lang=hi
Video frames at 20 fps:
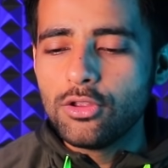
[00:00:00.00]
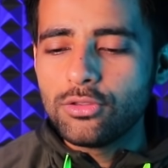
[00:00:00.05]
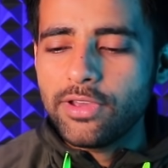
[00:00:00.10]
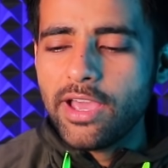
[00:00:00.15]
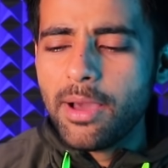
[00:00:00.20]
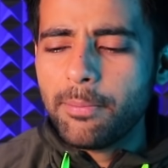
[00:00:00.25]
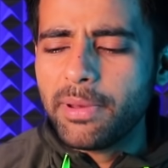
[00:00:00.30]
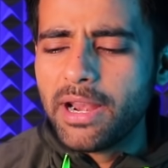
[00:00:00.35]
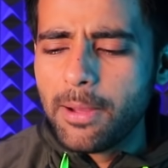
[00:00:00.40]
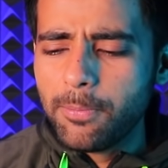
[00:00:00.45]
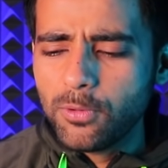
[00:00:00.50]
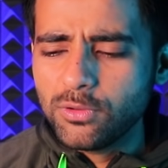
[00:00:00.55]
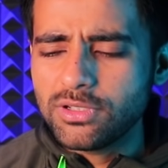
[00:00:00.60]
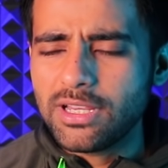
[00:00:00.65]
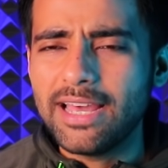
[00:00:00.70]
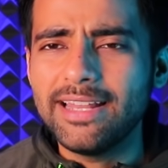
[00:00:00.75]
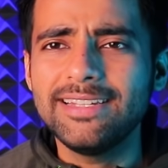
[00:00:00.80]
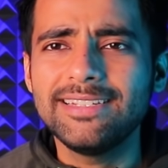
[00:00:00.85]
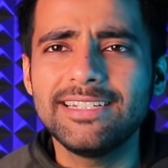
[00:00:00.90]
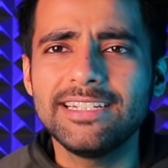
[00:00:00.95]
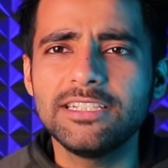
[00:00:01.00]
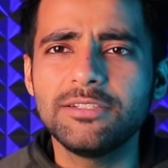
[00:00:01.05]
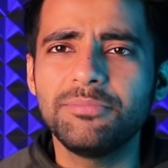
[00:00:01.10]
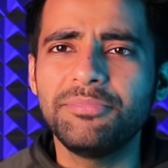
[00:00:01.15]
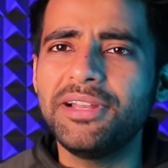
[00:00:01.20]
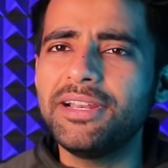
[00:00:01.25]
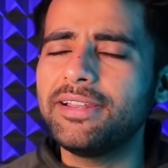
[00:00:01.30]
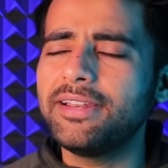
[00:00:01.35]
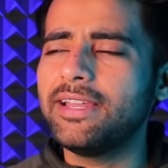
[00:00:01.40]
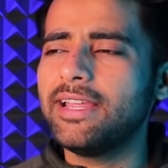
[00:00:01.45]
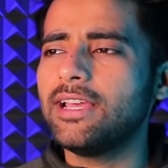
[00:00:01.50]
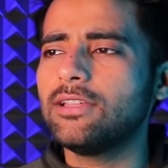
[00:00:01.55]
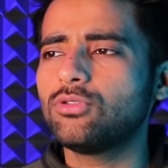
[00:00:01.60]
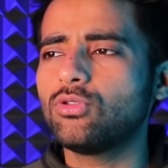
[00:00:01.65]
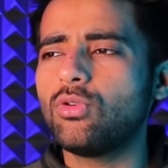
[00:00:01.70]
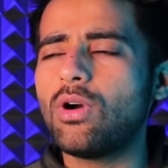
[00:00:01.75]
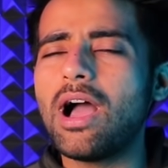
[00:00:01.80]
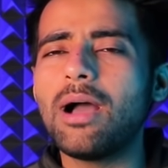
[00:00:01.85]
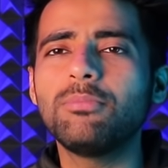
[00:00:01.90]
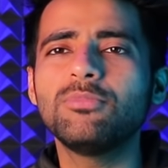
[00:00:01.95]
तो यहाँ पर आपको सारी चीज़ मिल रही है
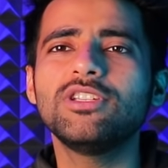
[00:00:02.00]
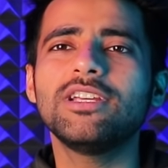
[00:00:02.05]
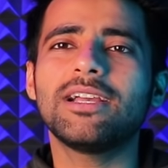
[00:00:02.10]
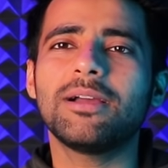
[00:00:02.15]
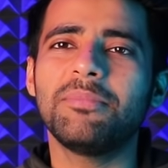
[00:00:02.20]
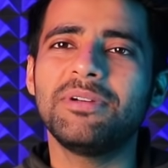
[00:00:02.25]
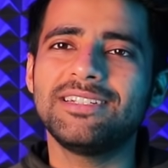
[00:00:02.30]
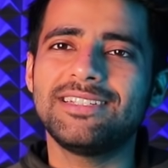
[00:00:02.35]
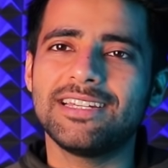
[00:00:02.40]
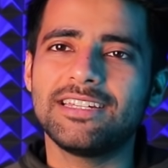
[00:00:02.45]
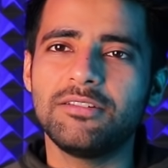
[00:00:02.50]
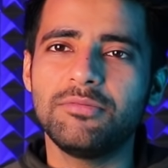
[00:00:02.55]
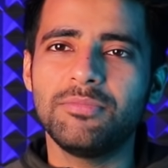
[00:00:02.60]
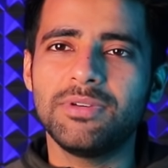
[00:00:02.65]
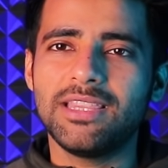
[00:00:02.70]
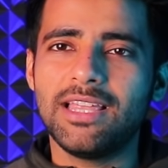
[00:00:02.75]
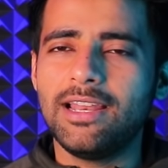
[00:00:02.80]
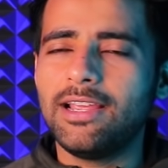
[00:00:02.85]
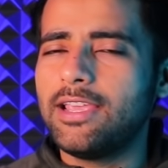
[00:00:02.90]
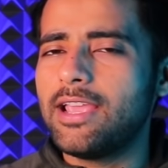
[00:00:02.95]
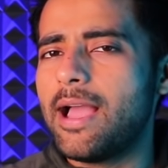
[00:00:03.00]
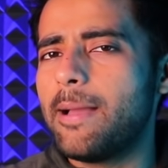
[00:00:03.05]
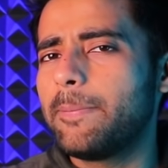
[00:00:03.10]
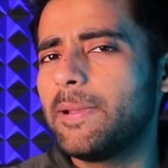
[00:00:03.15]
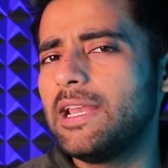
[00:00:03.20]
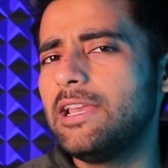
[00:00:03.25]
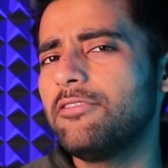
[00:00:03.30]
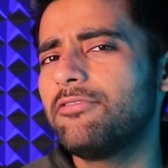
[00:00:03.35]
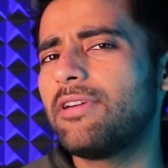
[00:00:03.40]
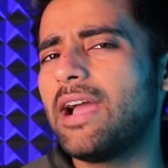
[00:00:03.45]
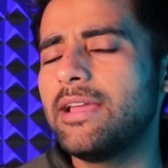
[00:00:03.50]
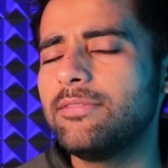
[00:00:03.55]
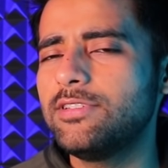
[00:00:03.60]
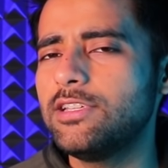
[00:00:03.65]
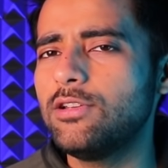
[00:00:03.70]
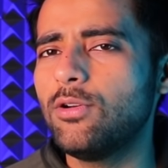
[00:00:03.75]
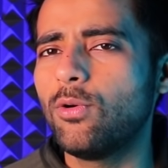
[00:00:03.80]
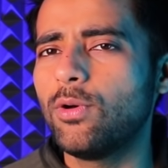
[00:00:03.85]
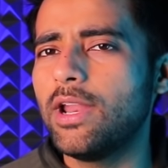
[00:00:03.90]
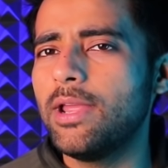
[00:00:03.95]
तो आप मुझे कमेंट सेक्शन में बताना कि आपके लिए
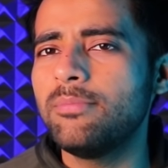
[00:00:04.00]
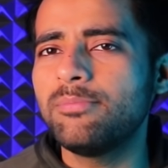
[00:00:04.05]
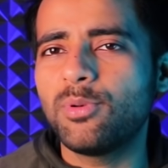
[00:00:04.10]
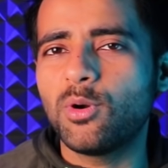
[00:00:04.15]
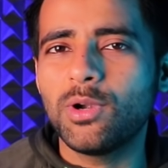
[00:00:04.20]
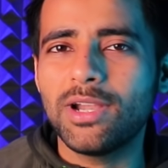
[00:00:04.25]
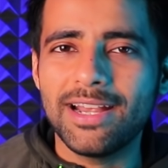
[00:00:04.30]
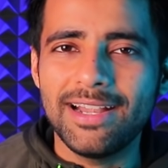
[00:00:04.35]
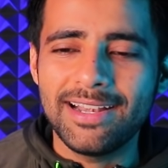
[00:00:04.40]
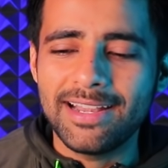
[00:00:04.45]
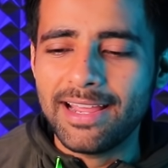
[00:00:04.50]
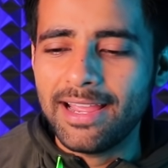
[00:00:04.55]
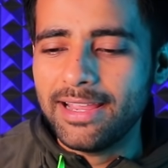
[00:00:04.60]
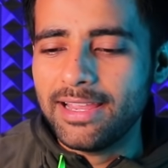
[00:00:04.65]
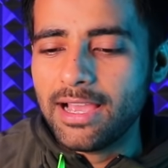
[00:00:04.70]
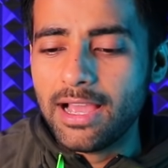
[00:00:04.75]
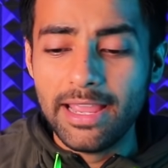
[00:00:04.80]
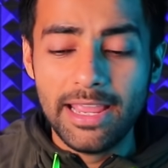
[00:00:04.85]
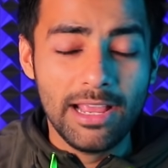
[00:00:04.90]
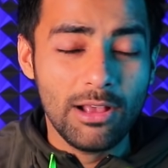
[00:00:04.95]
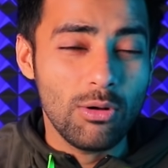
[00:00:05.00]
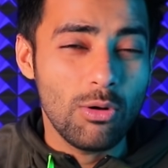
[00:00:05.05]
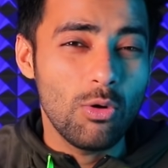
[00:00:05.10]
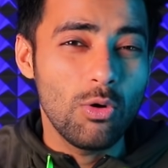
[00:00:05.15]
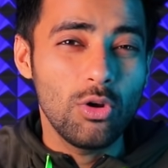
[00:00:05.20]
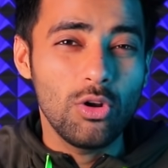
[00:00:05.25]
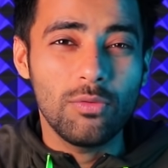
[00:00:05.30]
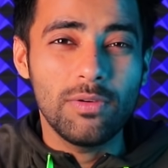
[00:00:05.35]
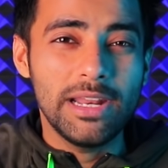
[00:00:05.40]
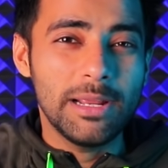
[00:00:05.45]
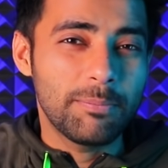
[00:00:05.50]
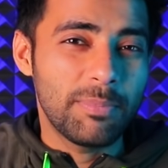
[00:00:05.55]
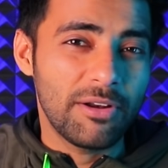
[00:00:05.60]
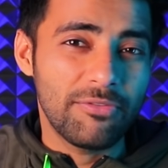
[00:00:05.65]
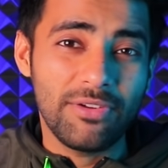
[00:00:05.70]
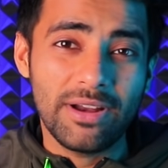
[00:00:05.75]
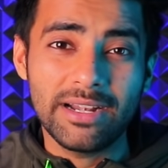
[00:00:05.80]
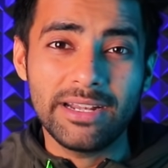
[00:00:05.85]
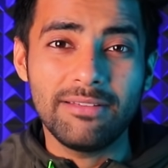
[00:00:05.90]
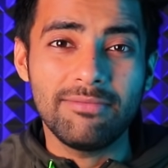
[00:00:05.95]
फाइव होना इंपॉर्टेंट है या एक ऑल ओवर एक
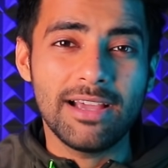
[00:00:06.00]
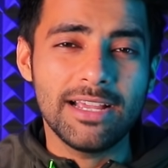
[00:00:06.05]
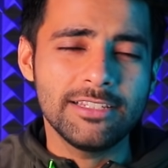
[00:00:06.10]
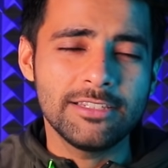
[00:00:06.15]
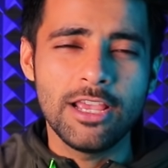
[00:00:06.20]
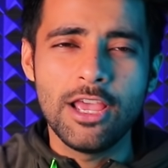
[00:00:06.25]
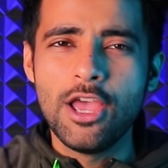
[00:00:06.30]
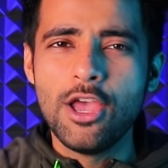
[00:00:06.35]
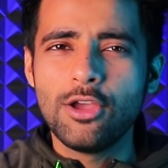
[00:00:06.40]
परफेक्ट डिवाइस